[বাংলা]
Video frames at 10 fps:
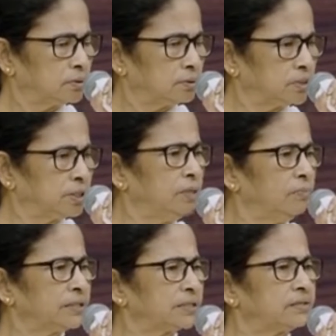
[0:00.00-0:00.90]
তিন
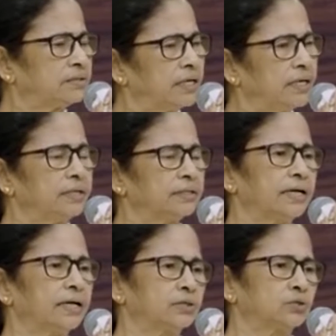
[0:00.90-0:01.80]
মাসের ট্রেনিংয়ে
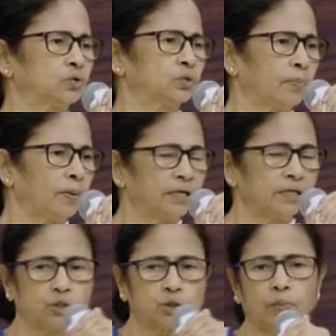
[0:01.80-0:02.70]
তারা কাজ করতে পারে
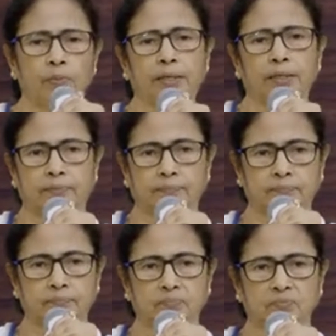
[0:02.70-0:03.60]
নিশ্চয়ই পারে
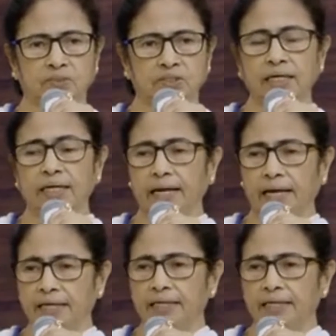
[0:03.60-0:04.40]
যারা ক্যারেটে